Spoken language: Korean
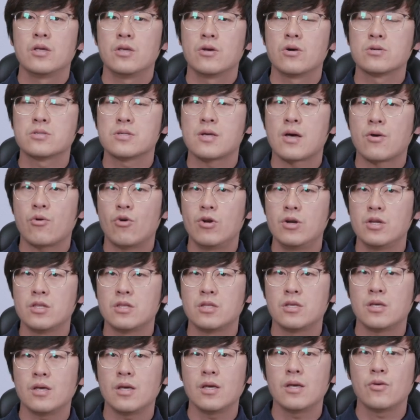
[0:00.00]
영상
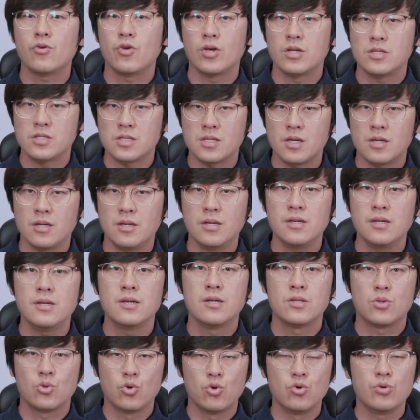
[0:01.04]
퀄리티에 굉장히
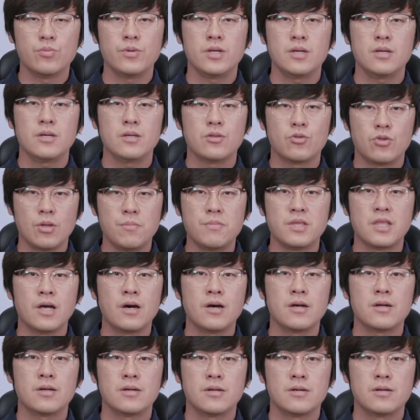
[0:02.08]
도움이
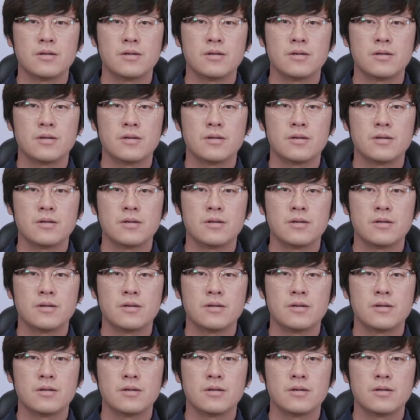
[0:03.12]
됩니다.